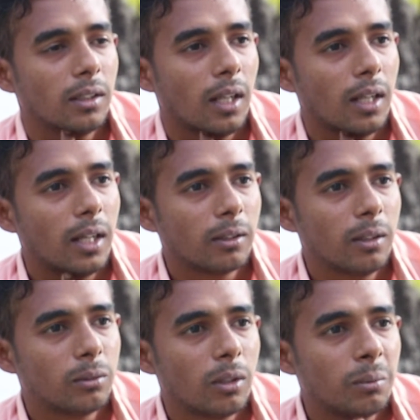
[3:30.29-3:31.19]
நல்லா
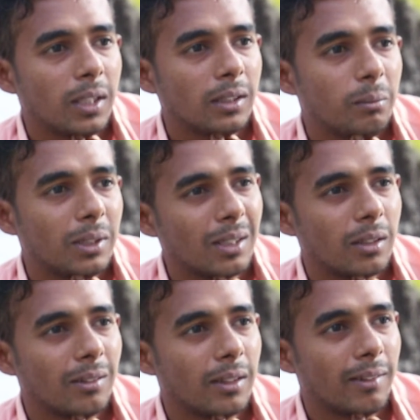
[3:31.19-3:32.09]
இருக்கும்னு சொல்ல முடியாது பட்
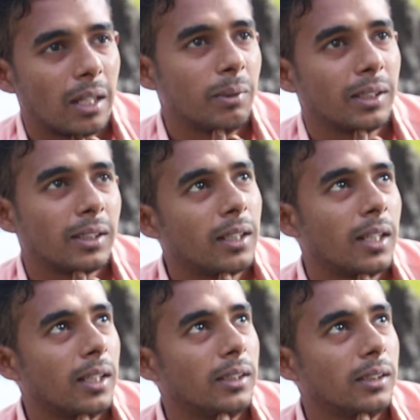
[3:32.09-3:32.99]
அவர் வராமல் இருக்கிறது
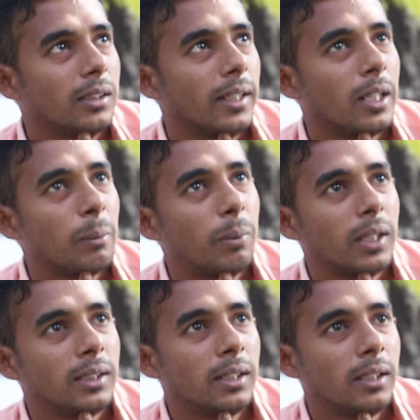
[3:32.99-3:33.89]
தான் நல்லது ஏன்னா இப்போ
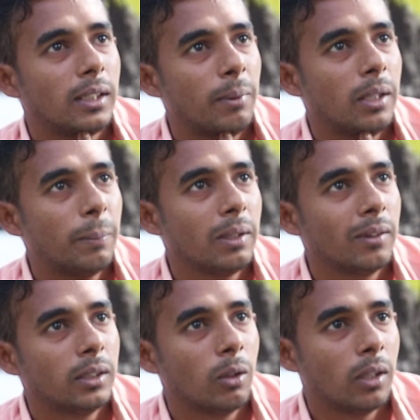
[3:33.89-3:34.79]
ரஜினி கமல் எப்படி
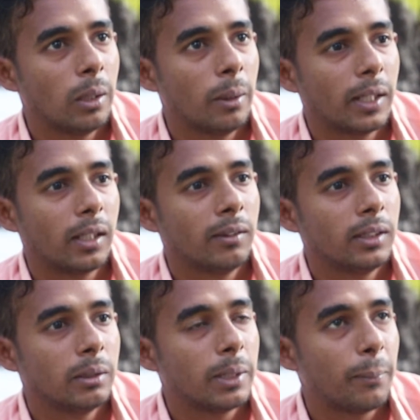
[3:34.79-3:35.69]
வந்து அவங்கள மக்கள்
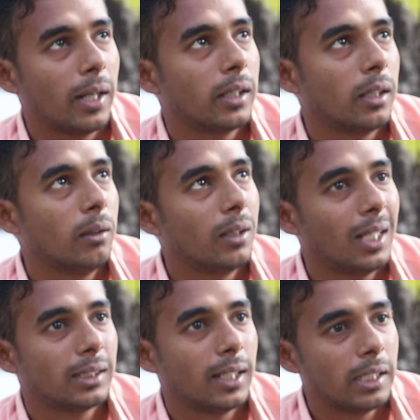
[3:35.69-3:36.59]
வந்து இது மாதிரி பார்க்குறாங்களோ
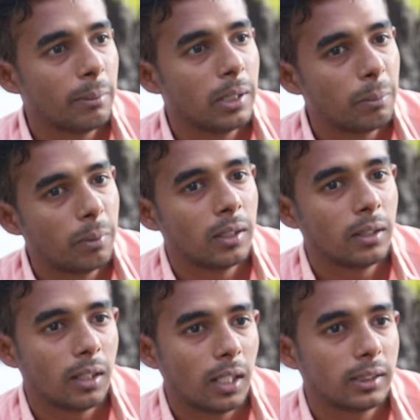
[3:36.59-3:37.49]
லாஸ்ட்டில் அதே மாதிரி இப்போ
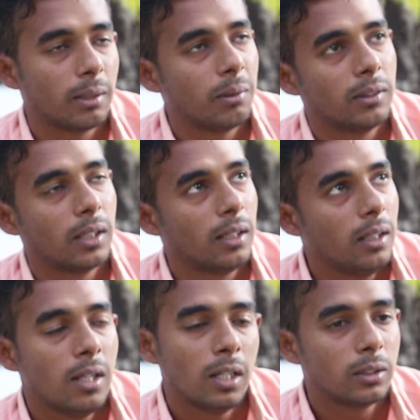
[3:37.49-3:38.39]
வந்தால் லாஸ்ட் டைமில் வந்தார்னா
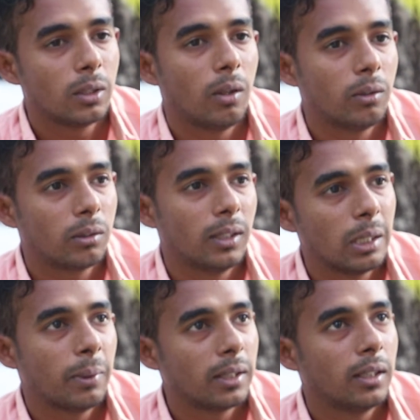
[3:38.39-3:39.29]
ஸோ அவருக்கும்
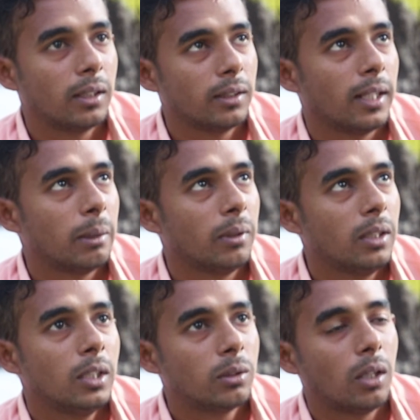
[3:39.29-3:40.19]
அதே மாதிரி தான் நிலைமை
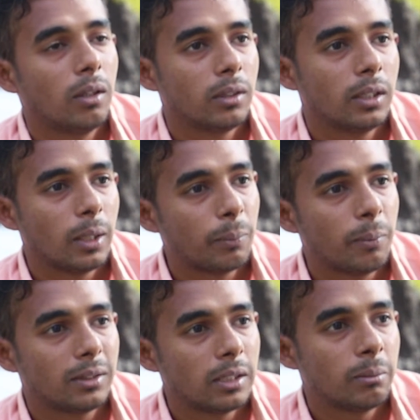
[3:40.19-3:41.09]
ஸோ அவர்
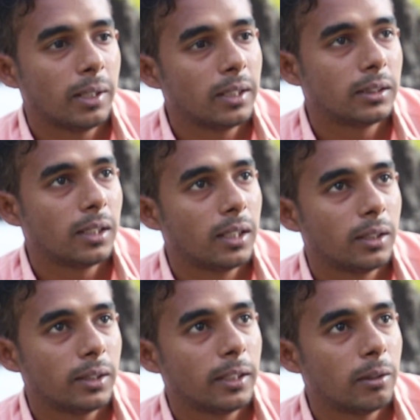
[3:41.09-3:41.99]
எப்பவுமே சினிமா இண்டஸ்ட்ரியில்
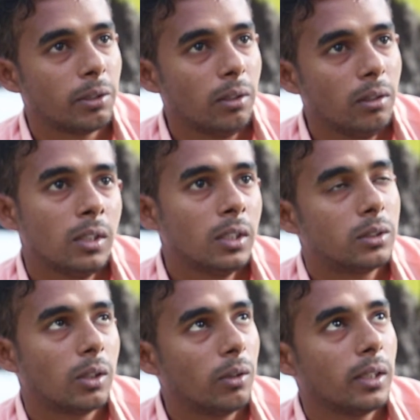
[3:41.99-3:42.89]
இருக்கிற வரையும்
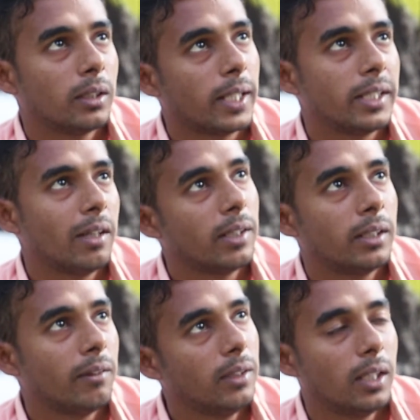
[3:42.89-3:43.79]
ஸோ அவர் இரு தனியாகவே
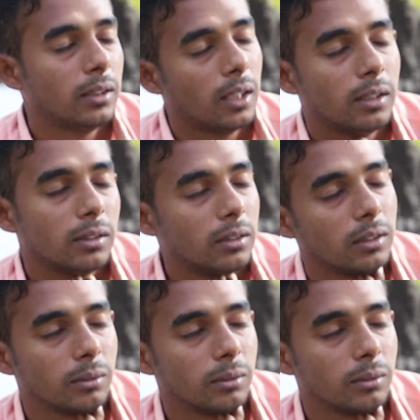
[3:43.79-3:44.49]
இருந்தாவே அது நல்லது